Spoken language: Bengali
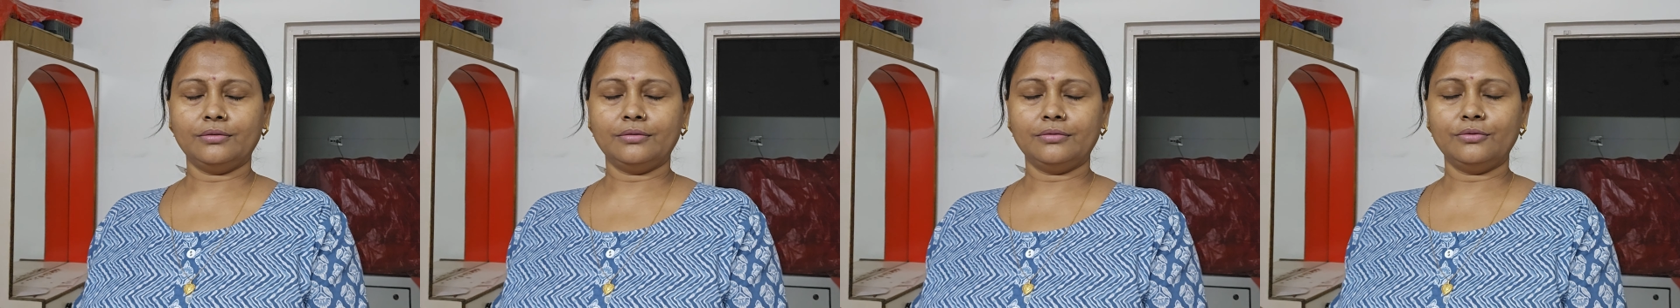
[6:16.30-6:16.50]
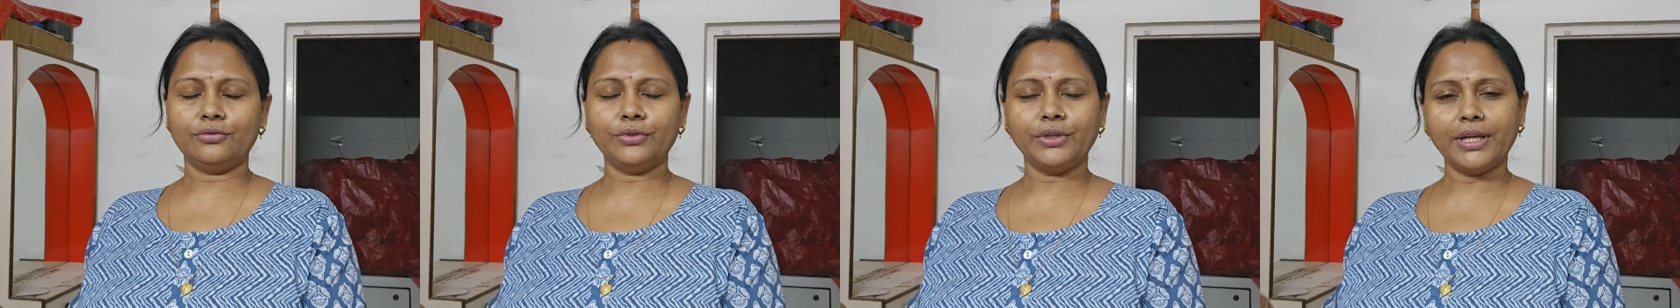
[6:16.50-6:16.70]

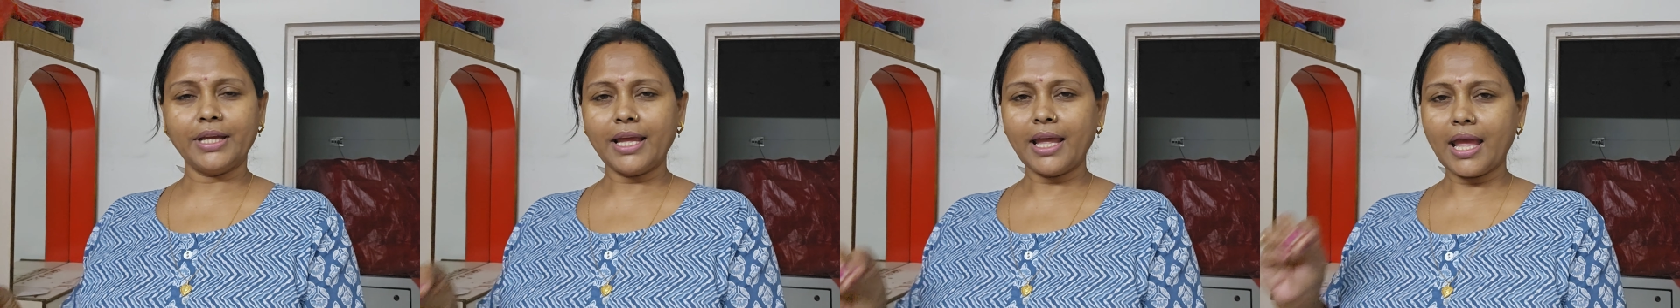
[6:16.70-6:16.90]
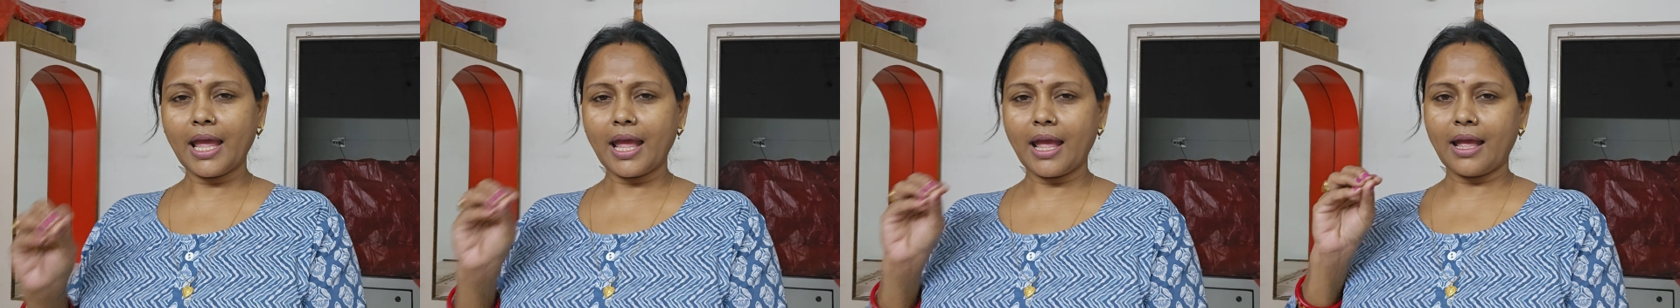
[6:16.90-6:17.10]
ধুয়ে
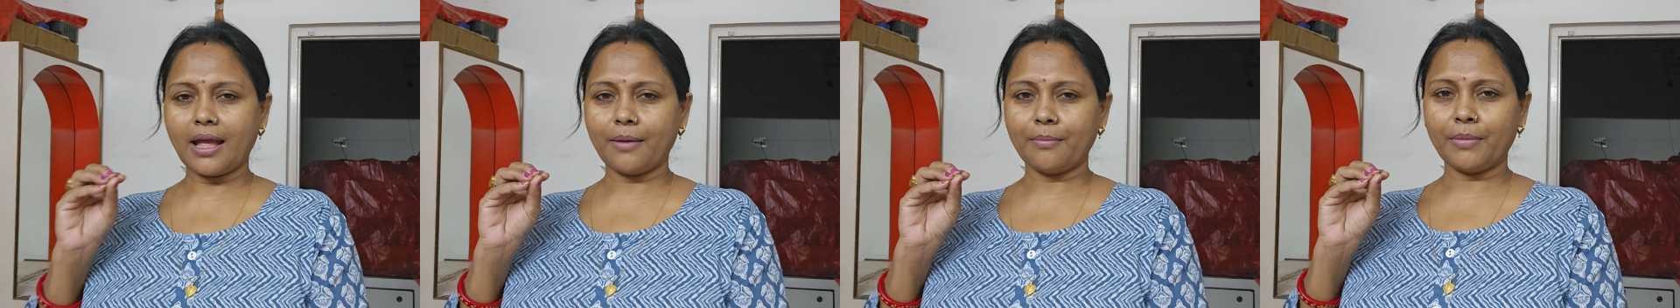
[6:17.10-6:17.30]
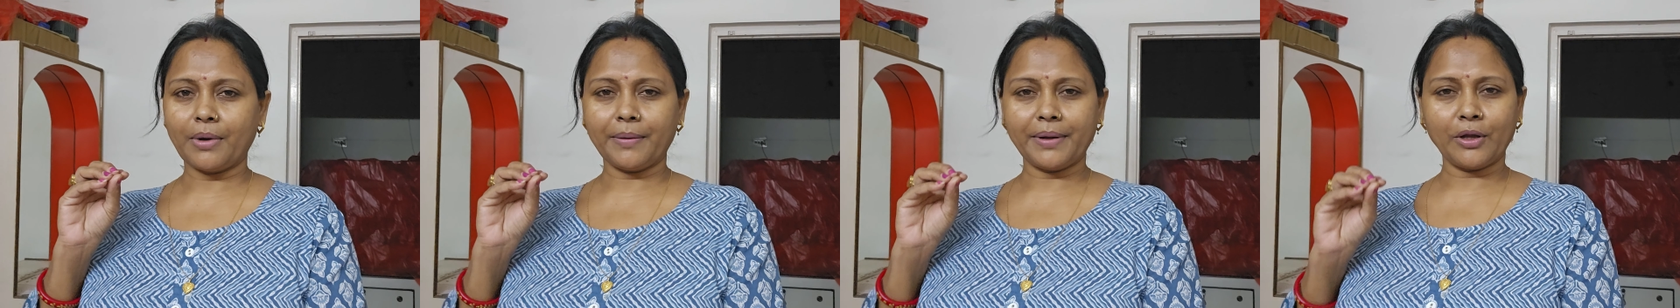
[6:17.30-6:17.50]

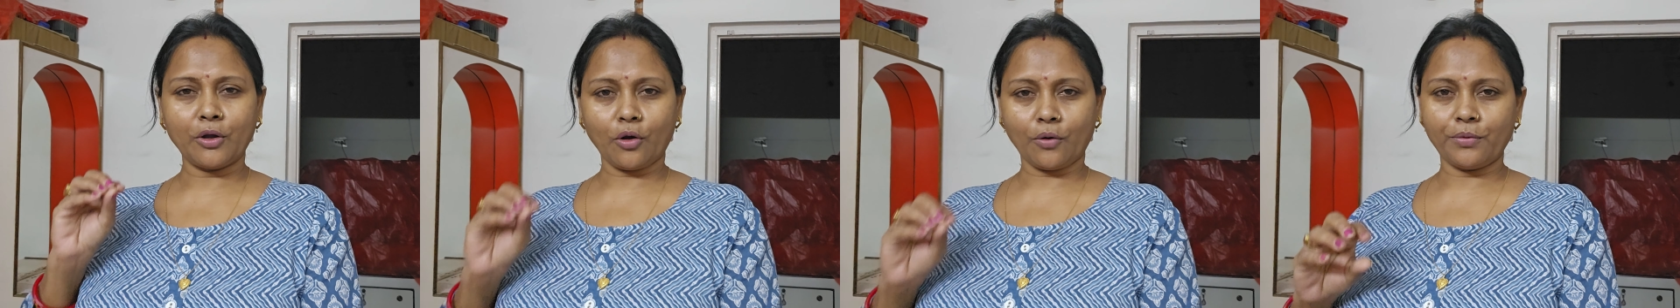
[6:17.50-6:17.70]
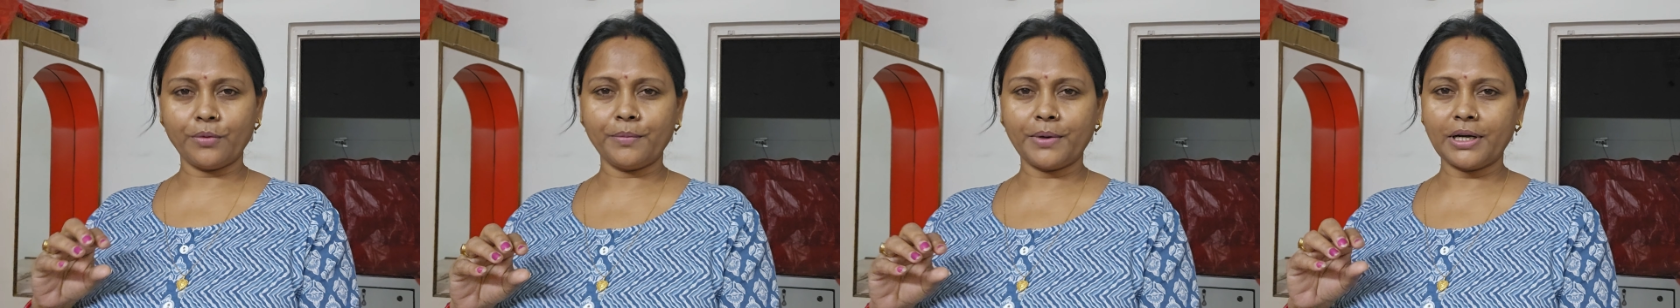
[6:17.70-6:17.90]
বাবাই
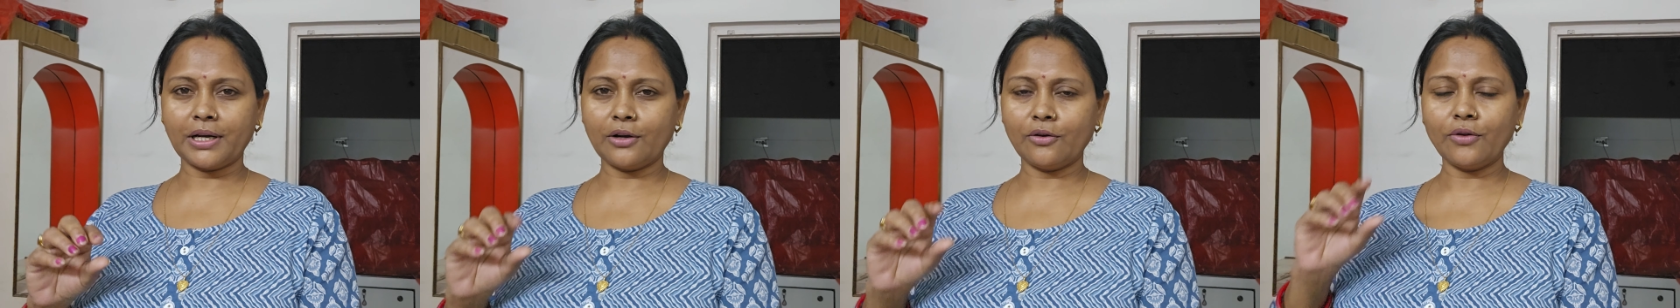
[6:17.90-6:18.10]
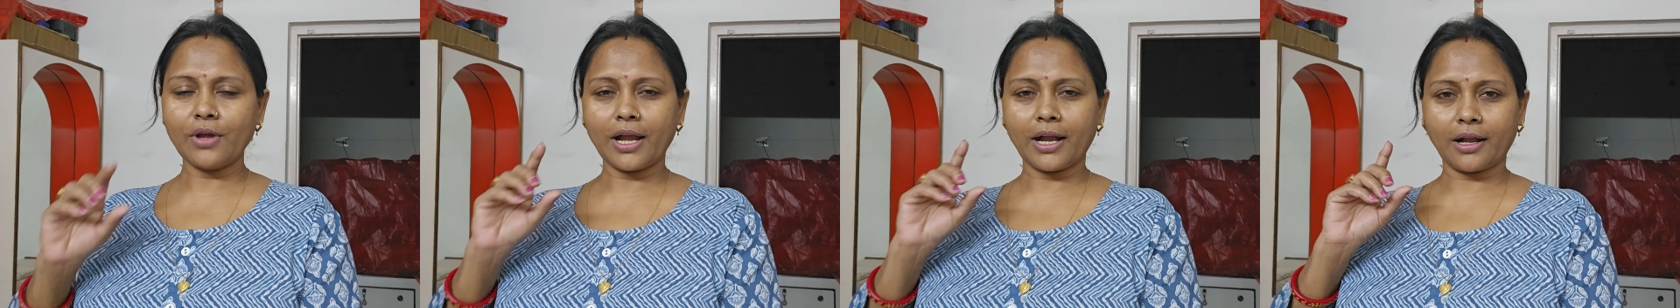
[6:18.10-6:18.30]
কফি বানালো